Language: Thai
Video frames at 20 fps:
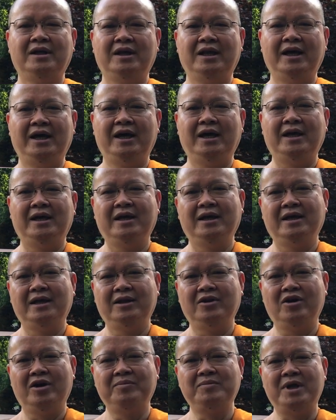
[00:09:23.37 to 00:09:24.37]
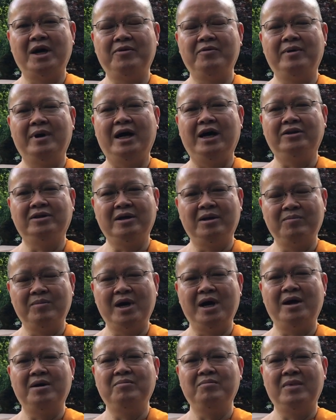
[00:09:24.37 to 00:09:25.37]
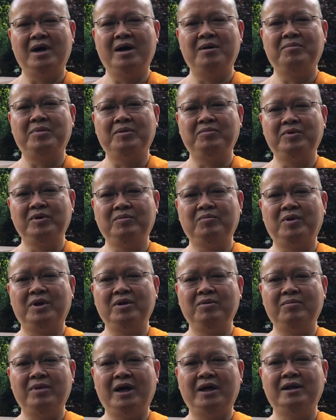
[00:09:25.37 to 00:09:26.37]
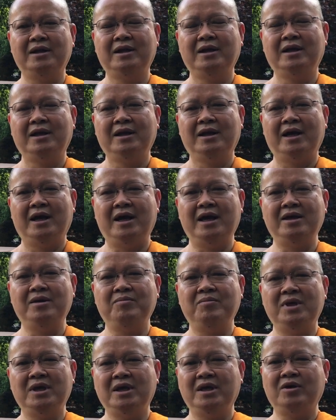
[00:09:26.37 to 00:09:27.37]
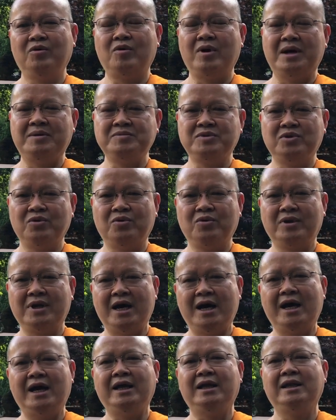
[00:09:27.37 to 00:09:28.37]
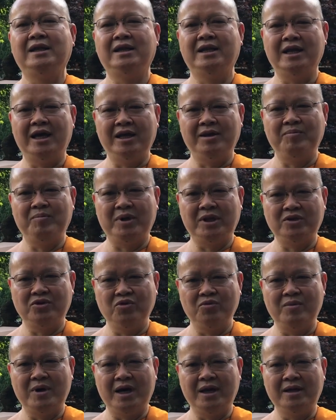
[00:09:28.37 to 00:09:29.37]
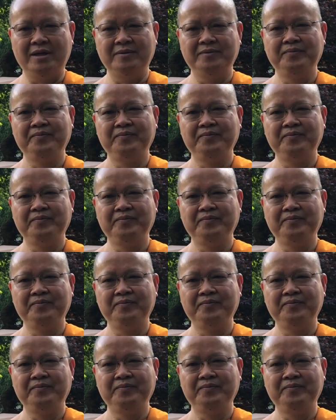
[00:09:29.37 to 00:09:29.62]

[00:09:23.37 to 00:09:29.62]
และน้อมนำเอาธรรมะมาประพฤติปฏิบัติ ให้มีความสุขได้ในปัจจุบัน